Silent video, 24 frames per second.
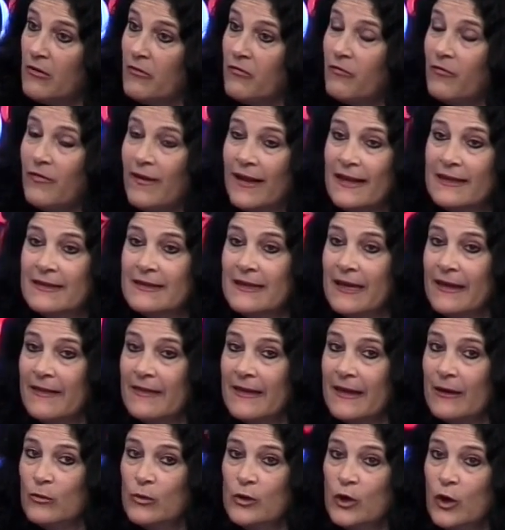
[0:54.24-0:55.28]
falta
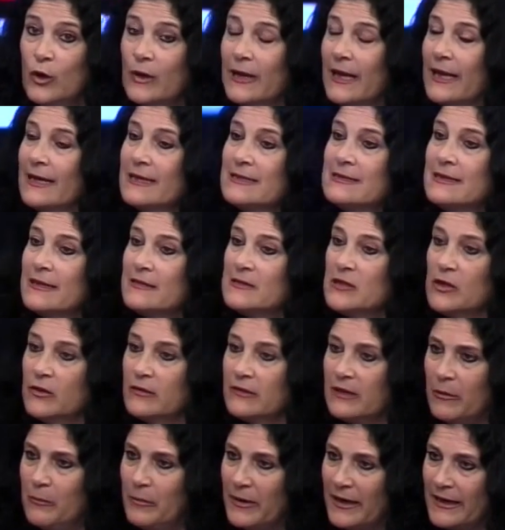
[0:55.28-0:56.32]
de una organización
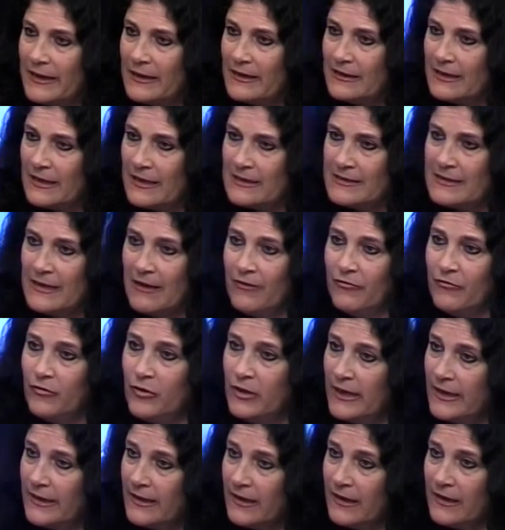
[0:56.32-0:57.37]
transparente hacia
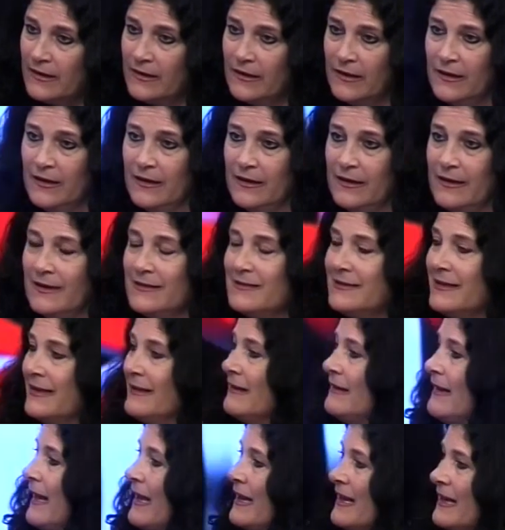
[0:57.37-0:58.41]
afuera, es decir,
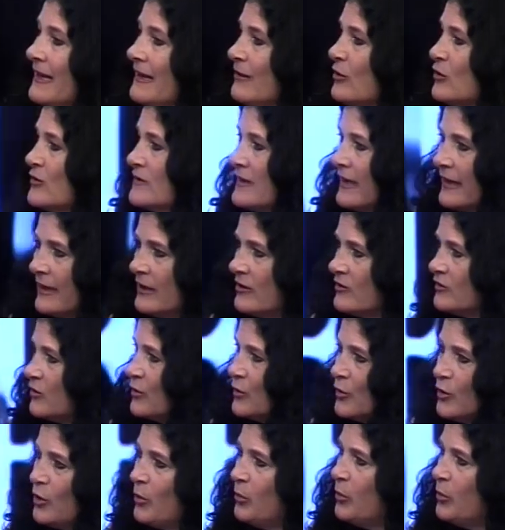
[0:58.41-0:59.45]
hay cosas que nosotros no